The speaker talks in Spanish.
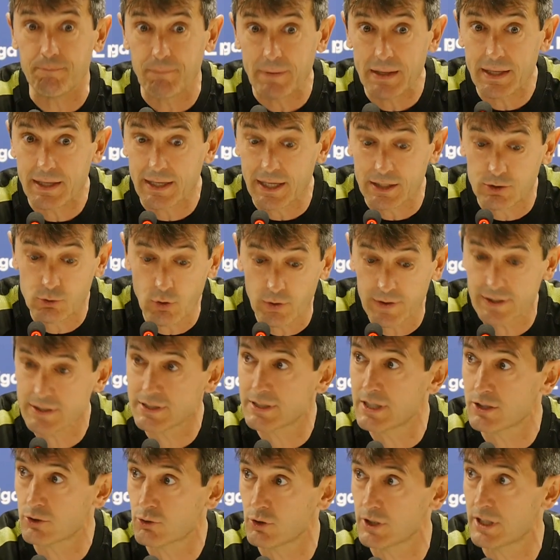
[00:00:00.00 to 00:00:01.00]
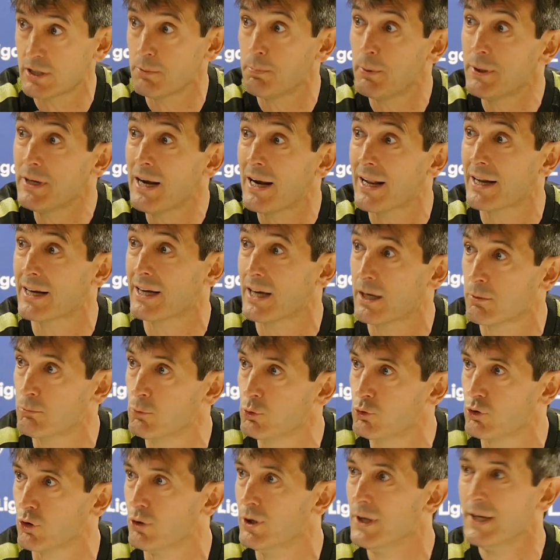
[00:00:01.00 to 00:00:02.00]
Y que todas estas cosas se pueden alargar
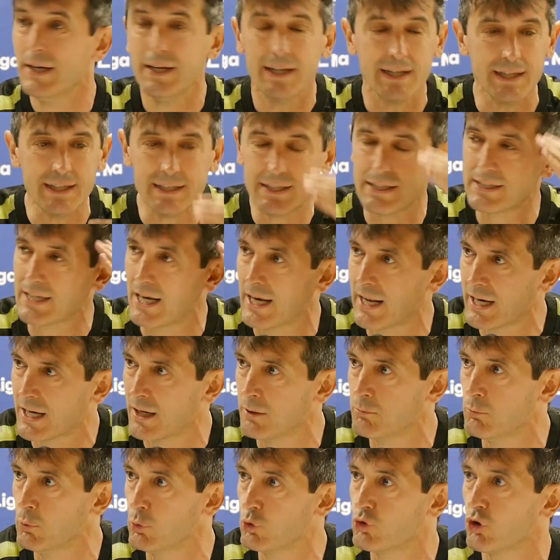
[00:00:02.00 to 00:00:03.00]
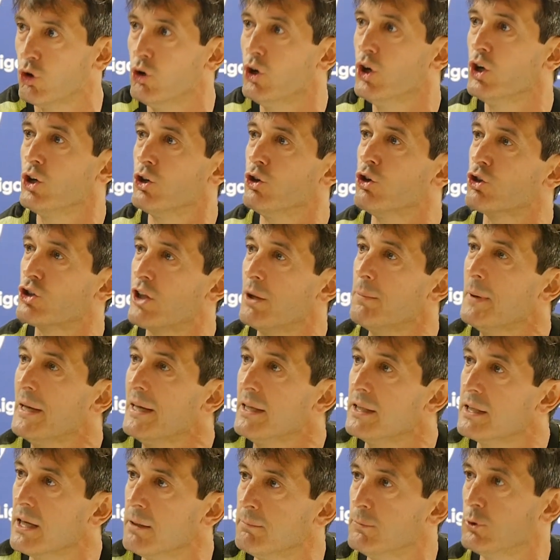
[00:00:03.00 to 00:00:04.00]
mucho. Y si se alargan mucho, nos
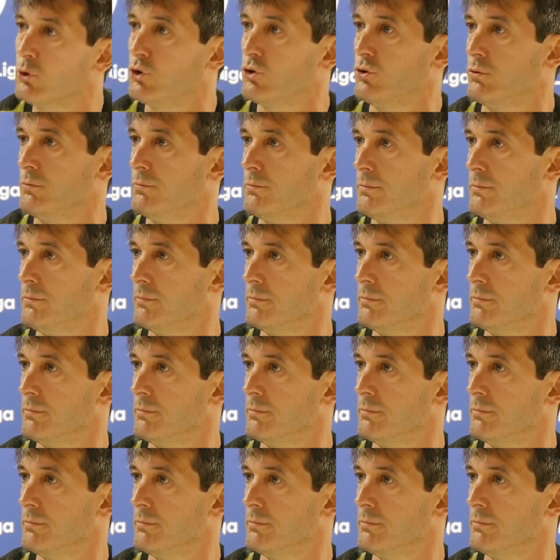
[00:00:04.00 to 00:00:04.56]
debilitamos.